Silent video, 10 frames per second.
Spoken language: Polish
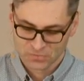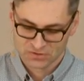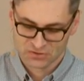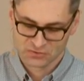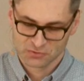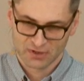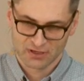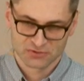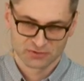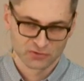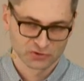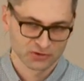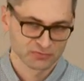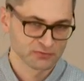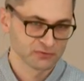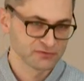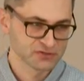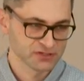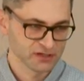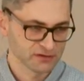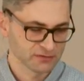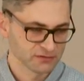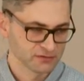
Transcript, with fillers: zrozumiałem, że Bóg do mnie mówi, że